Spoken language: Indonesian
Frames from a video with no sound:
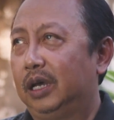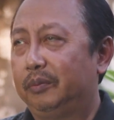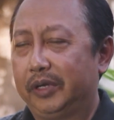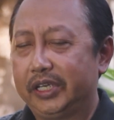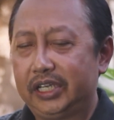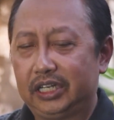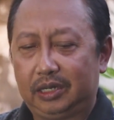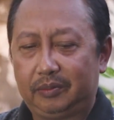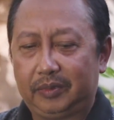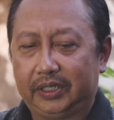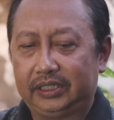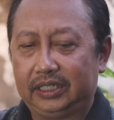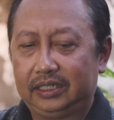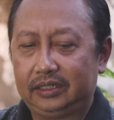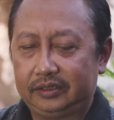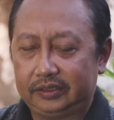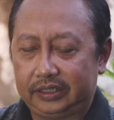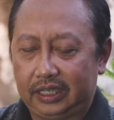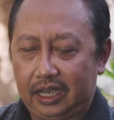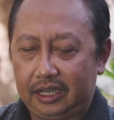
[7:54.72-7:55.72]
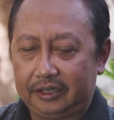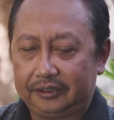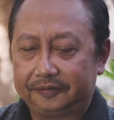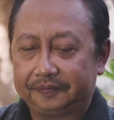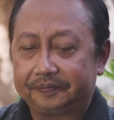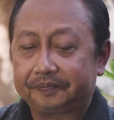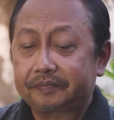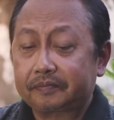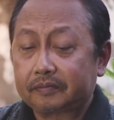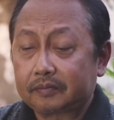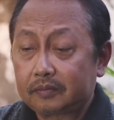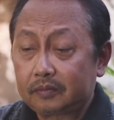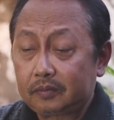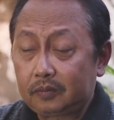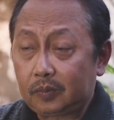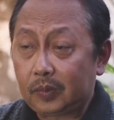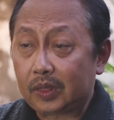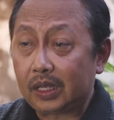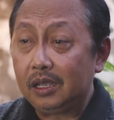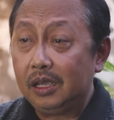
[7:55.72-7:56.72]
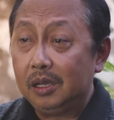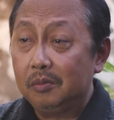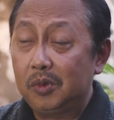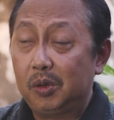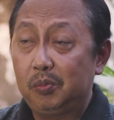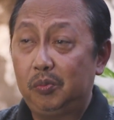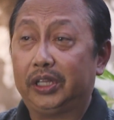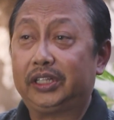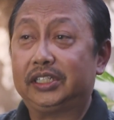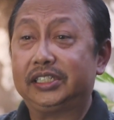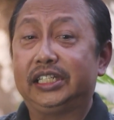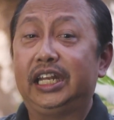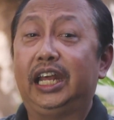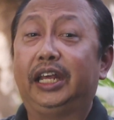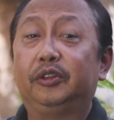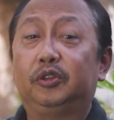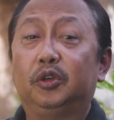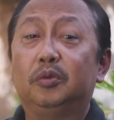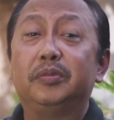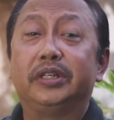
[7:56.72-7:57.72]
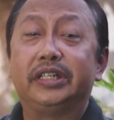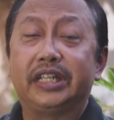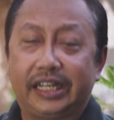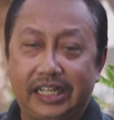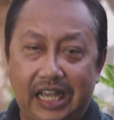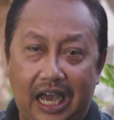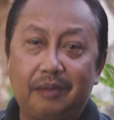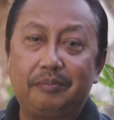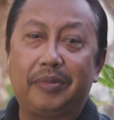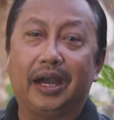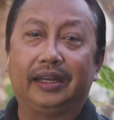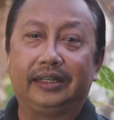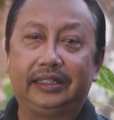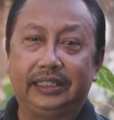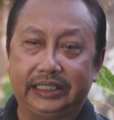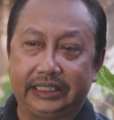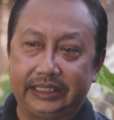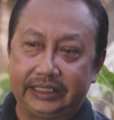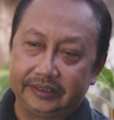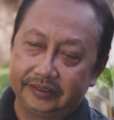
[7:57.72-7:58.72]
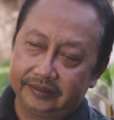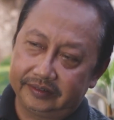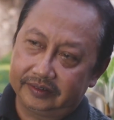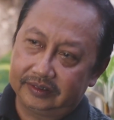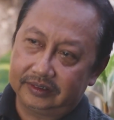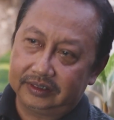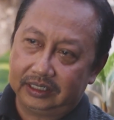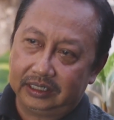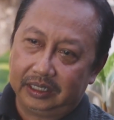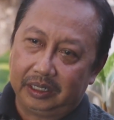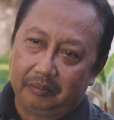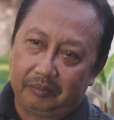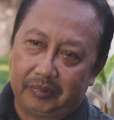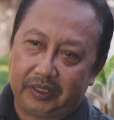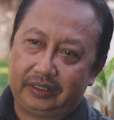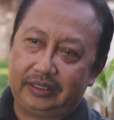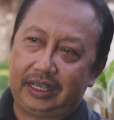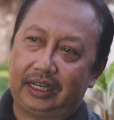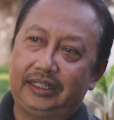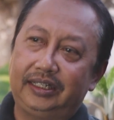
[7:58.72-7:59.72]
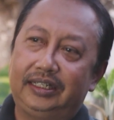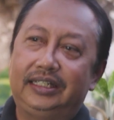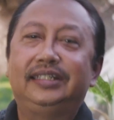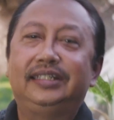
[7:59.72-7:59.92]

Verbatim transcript: apa yang namanya yang membuat kesenian itu menjadi abadi, menjadi